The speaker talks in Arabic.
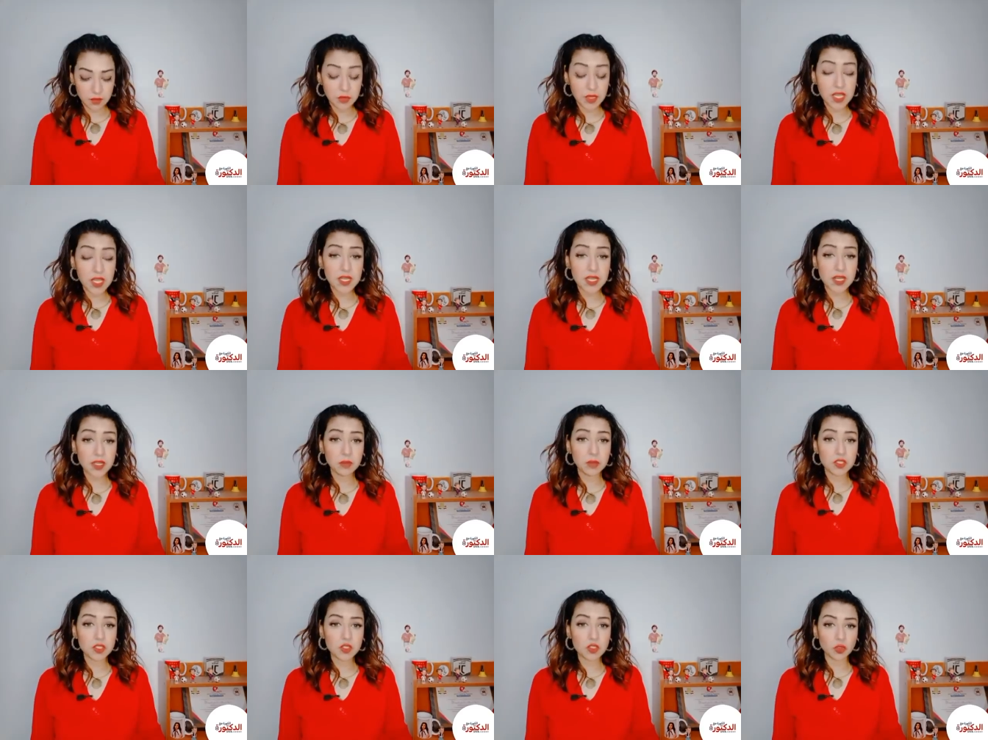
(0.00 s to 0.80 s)

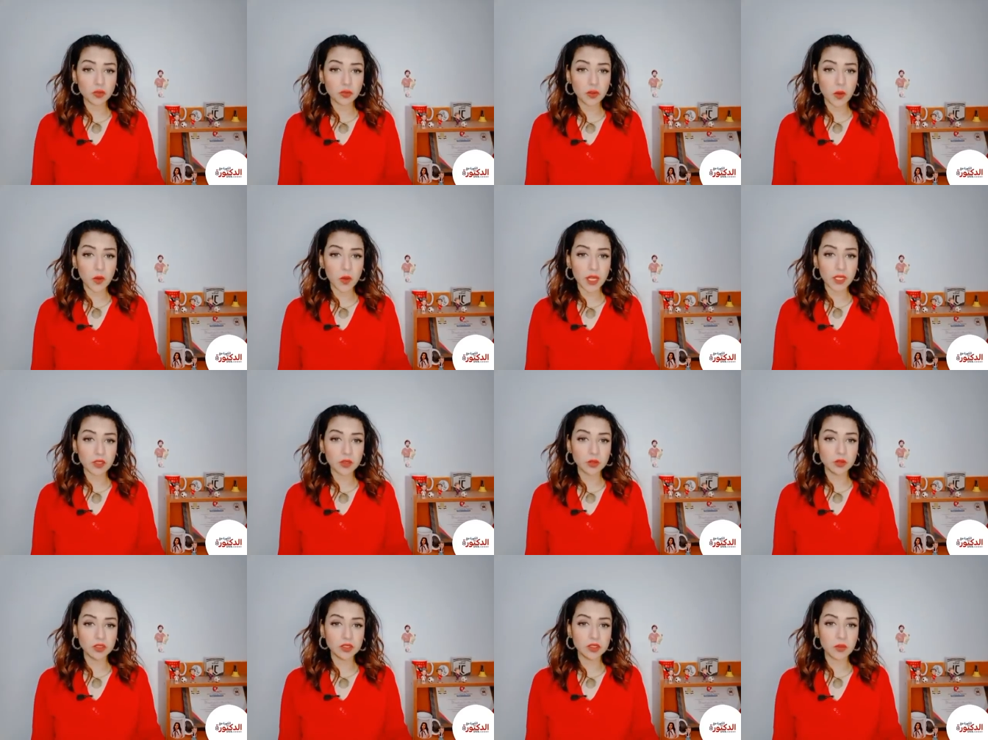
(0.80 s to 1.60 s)
امبارح بالصدفه وانا
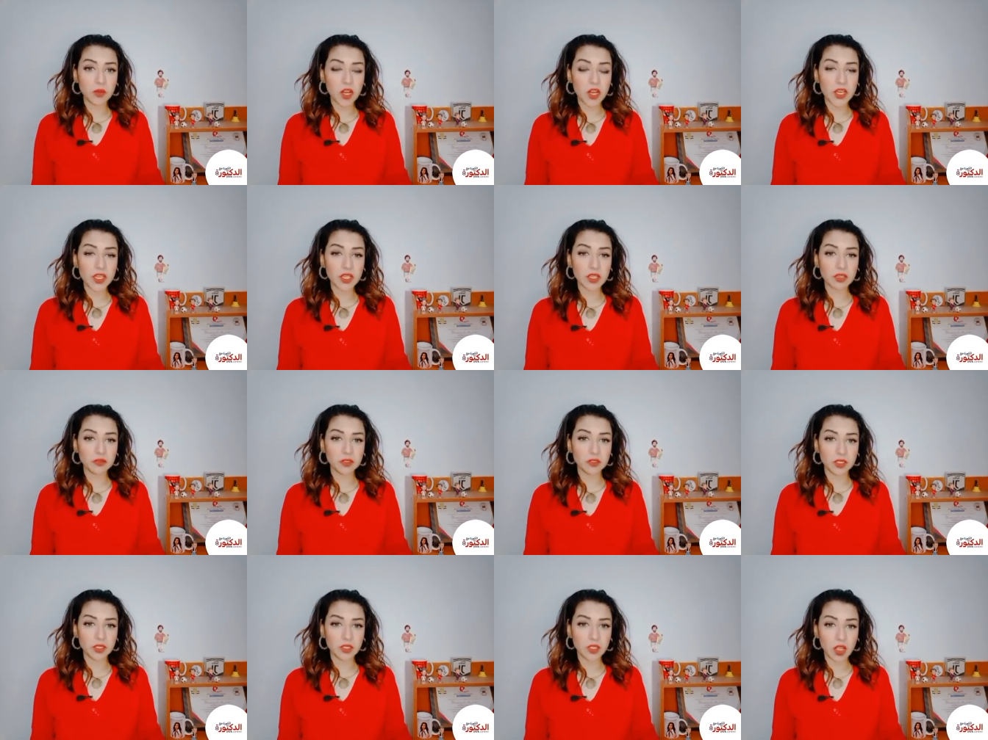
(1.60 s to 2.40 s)
كنت بغير
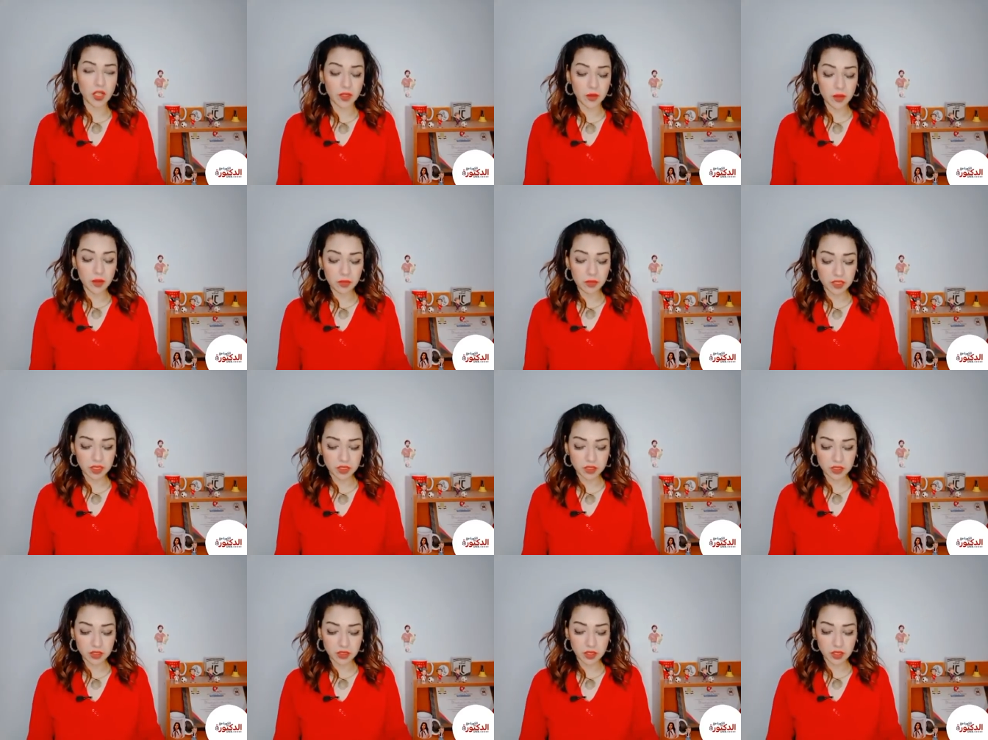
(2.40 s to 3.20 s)
في القنوات
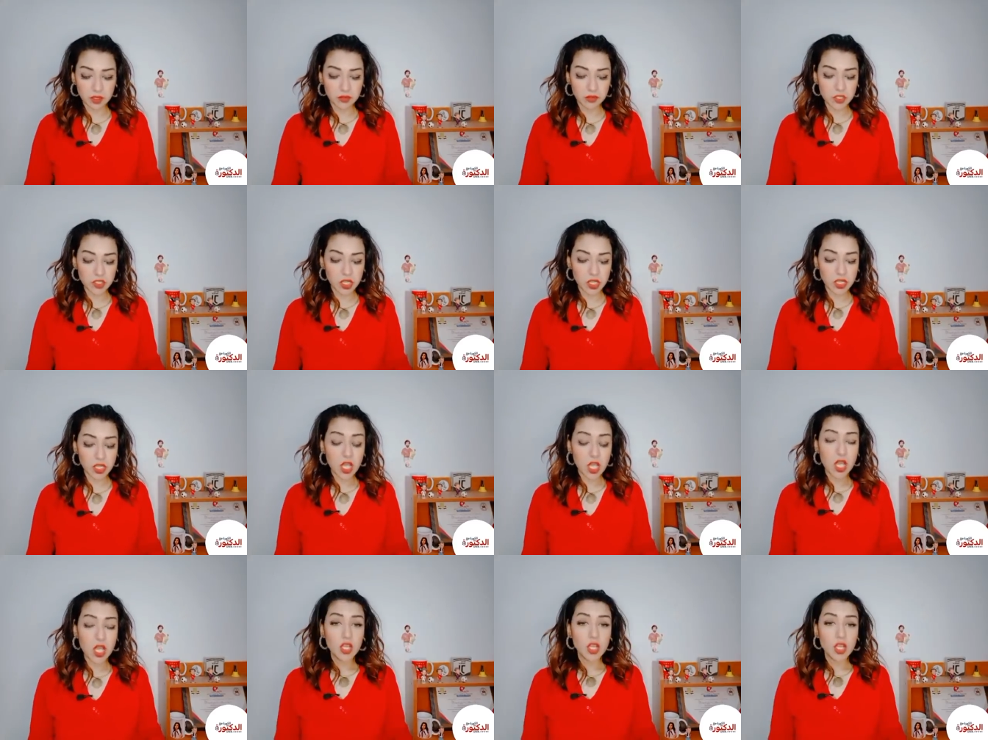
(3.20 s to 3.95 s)
بتاعه التلفزيون